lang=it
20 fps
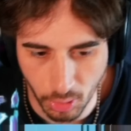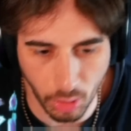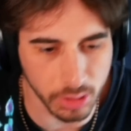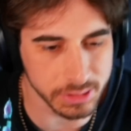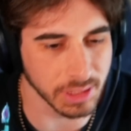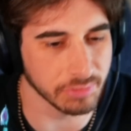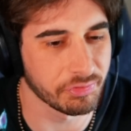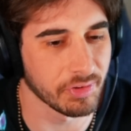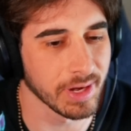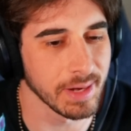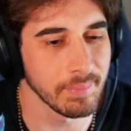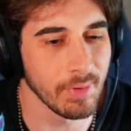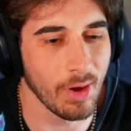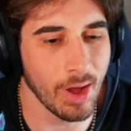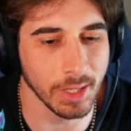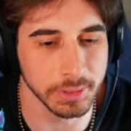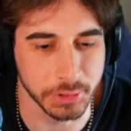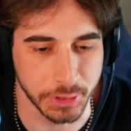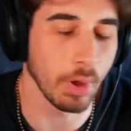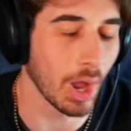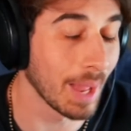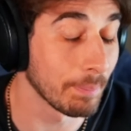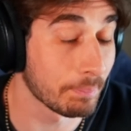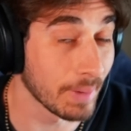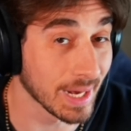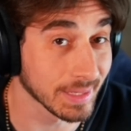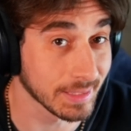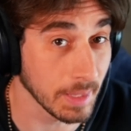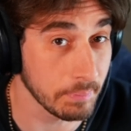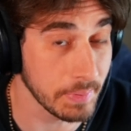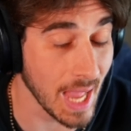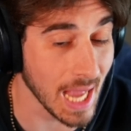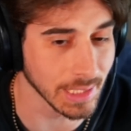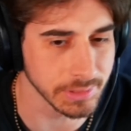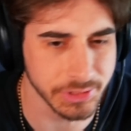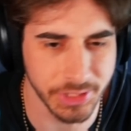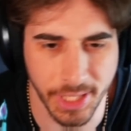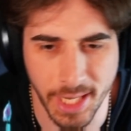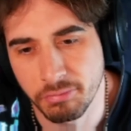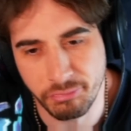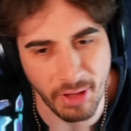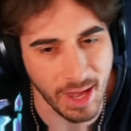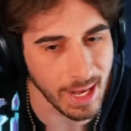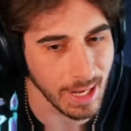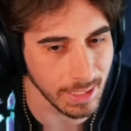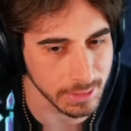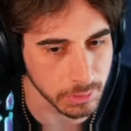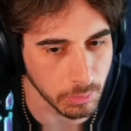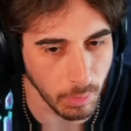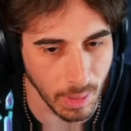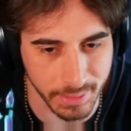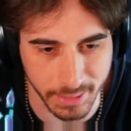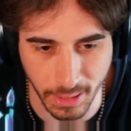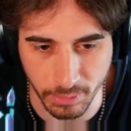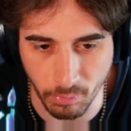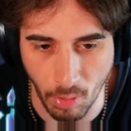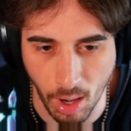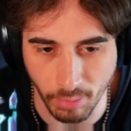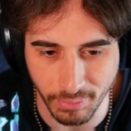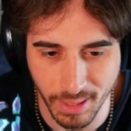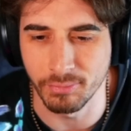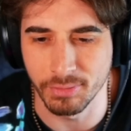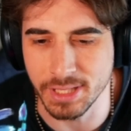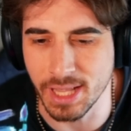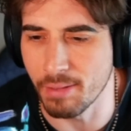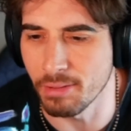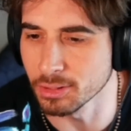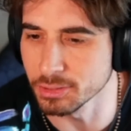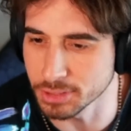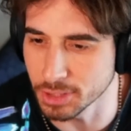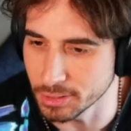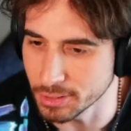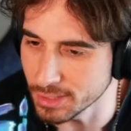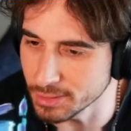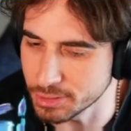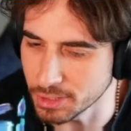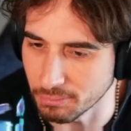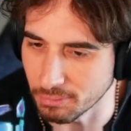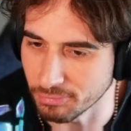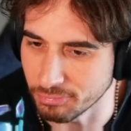Cosa faremo oggi? A parte piangere, fare la squadra nuova. Vediamo cosa riusciamo a